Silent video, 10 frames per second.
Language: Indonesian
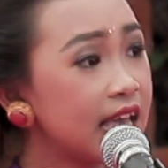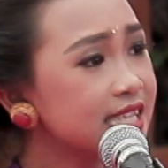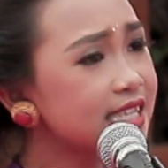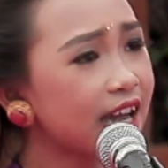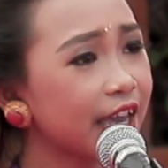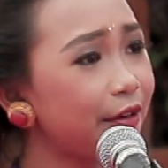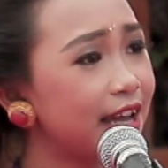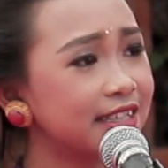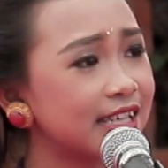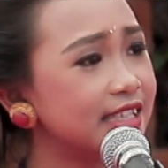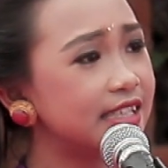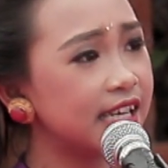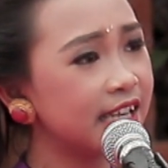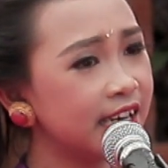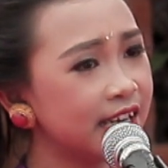Sake wanton
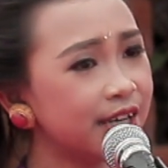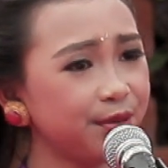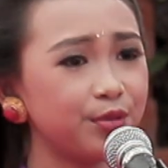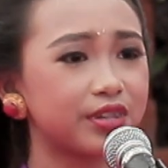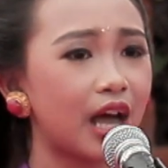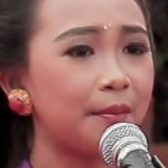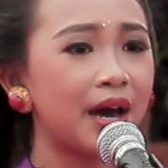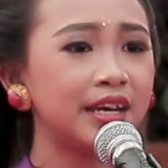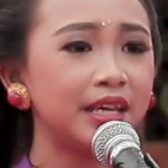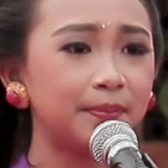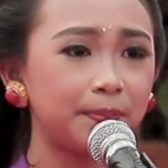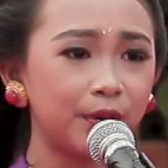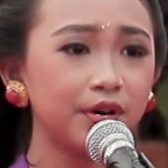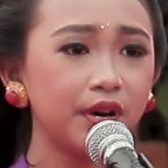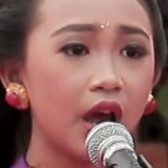cina utaman ipun.